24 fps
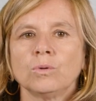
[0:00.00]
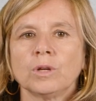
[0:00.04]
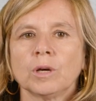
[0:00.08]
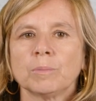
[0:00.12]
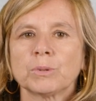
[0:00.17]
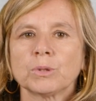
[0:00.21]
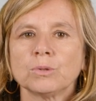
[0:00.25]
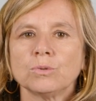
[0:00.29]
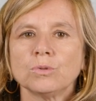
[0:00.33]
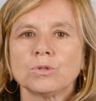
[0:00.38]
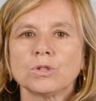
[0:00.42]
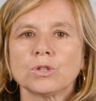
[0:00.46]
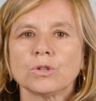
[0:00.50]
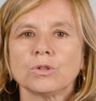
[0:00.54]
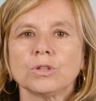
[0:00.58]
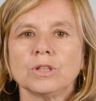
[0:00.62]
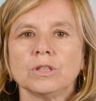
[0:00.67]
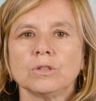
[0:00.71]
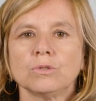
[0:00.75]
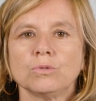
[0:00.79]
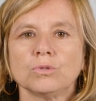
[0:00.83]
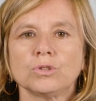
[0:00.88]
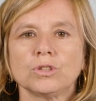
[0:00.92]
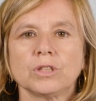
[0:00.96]
una produzione
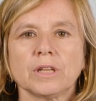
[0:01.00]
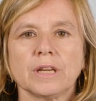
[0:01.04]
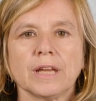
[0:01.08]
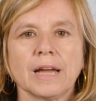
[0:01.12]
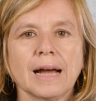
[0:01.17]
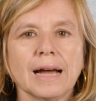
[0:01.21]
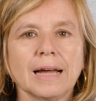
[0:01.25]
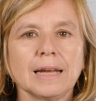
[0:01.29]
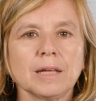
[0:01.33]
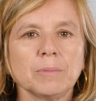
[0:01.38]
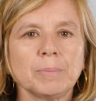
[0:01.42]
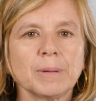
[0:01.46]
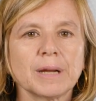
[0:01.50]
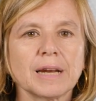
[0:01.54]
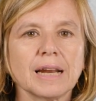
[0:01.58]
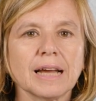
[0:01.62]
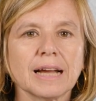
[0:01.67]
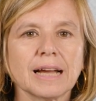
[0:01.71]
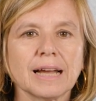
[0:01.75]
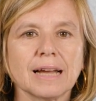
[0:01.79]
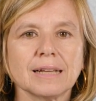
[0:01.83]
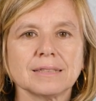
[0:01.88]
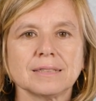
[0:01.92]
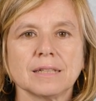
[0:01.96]
industriale per
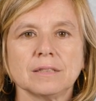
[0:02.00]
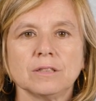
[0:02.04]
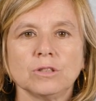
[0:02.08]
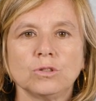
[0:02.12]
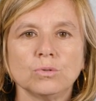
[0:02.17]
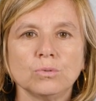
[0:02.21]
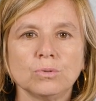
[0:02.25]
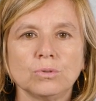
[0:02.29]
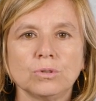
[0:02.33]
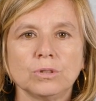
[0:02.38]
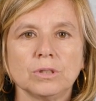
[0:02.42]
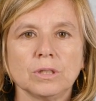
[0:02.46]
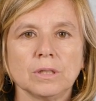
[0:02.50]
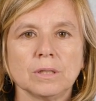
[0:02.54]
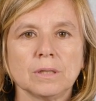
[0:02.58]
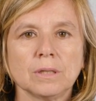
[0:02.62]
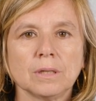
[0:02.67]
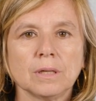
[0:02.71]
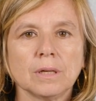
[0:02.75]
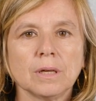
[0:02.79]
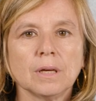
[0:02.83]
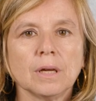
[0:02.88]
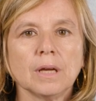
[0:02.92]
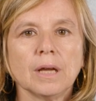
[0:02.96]
la casa di
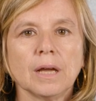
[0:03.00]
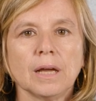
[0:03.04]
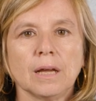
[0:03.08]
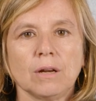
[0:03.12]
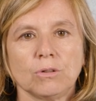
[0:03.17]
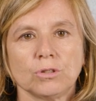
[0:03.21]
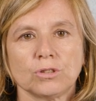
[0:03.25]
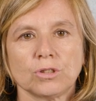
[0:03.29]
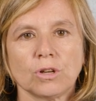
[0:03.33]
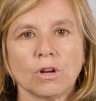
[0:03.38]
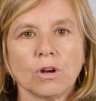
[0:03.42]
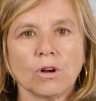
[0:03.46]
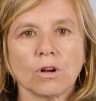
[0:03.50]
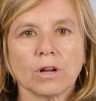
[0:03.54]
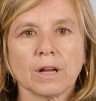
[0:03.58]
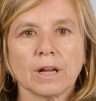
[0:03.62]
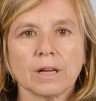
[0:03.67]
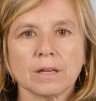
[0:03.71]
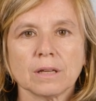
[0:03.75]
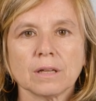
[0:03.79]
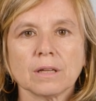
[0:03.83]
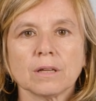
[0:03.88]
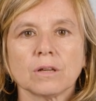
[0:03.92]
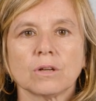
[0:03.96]
tutti. È lo
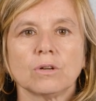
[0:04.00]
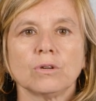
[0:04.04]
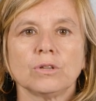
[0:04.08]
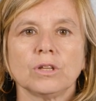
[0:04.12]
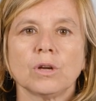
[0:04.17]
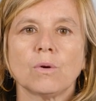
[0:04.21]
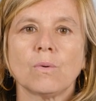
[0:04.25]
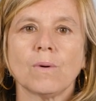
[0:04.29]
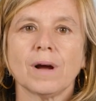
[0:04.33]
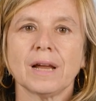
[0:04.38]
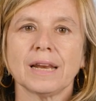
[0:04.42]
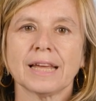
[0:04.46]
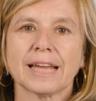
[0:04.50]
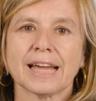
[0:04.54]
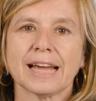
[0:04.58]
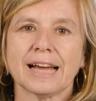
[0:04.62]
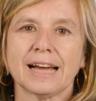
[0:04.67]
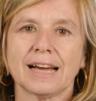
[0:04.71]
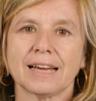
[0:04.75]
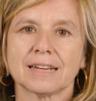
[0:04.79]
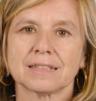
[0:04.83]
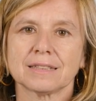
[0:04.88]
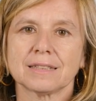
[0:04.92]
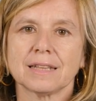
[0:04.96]
slogan con il quale
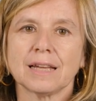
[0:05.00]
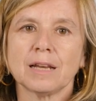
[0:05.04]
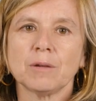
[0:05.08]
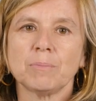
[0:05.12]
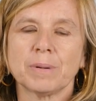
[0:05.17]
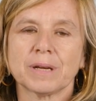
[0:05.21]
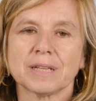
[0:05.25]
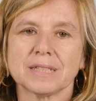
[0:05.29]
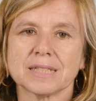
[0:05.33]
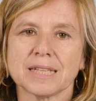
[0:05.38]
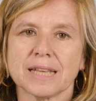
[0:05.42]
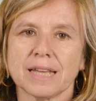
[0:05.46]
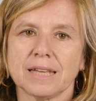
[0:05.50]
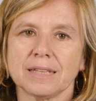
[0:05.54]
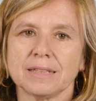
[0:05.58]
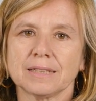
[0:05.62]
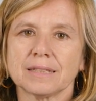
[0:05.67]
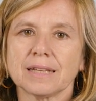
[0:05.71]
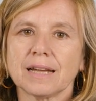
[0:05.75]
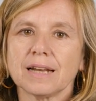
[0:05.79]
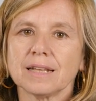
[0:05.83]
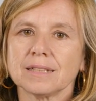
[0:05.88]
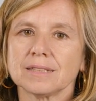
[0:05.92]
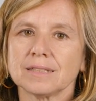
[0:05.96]
Cartel
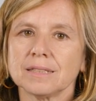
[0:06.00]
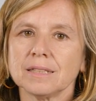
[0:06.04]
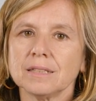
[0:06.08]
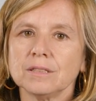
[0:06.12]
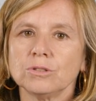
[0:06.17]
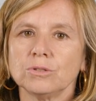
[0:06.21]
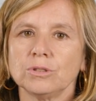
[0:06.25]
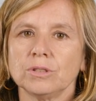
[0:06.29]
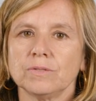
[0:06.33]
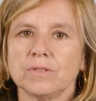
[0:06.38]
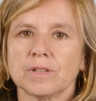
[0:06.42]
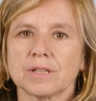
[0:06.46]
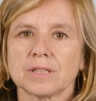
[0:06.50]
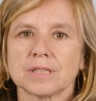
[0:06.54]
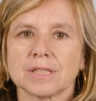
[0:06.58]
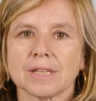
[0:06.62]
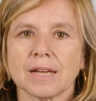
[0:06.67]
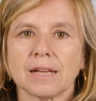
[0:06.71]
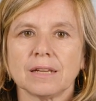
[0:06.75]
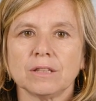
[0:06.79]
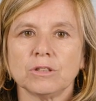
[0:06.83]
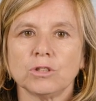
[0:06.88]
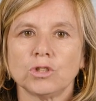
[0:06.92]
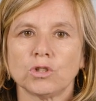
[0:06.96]
presenta la sede
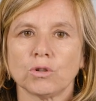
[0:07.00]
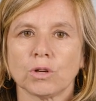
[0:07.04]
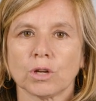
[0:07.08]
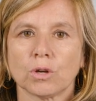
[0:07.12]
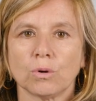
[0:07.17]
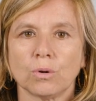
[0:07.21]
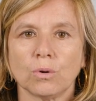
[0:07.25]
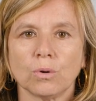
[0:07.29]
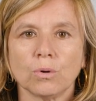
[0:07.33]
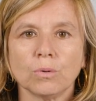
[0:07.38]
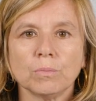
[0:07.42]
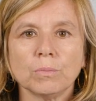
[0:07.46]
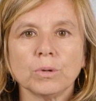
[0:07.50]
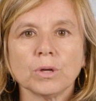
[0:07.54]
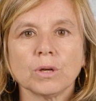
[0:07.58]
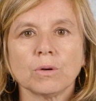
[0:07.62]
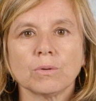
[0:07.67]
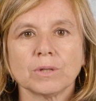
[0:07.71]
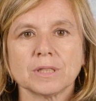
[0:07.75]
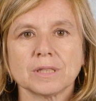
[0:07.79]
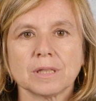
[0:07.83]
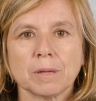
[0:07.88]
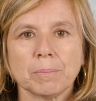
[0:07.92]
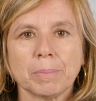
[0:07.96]
universale di Gioia Colombo in
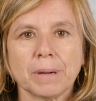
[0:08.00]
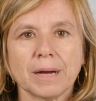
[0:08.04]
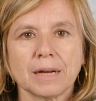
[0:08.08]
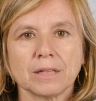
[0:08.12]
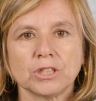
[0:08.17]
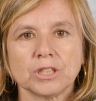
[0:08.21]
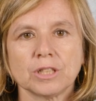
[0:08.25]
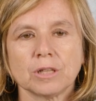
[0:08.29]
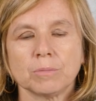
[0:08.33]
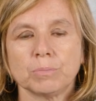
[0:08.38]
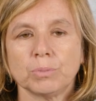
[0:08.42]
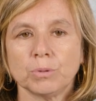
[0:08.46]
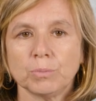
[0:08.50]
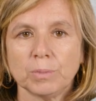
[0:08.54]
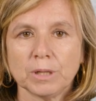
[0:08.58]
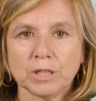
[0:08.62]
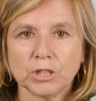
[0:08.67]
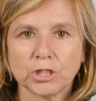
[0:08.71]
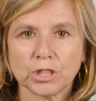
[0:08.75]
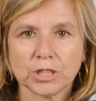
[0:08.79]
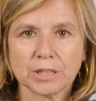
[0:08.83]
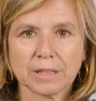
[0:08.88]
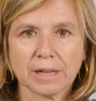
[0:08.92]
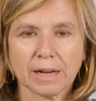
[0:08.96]
questa pagina
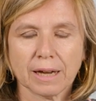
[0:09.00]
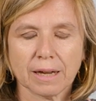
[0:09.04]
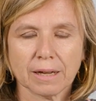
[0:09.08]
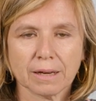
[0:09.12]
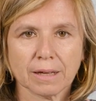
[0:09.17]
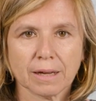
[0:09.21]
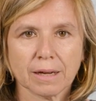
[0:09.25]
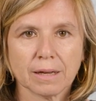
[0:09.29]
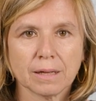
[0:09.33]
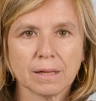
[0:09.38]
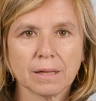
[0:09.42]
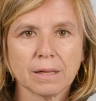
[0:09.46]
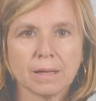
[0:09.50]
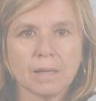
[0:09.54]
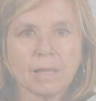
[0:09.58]
pubblicitaria.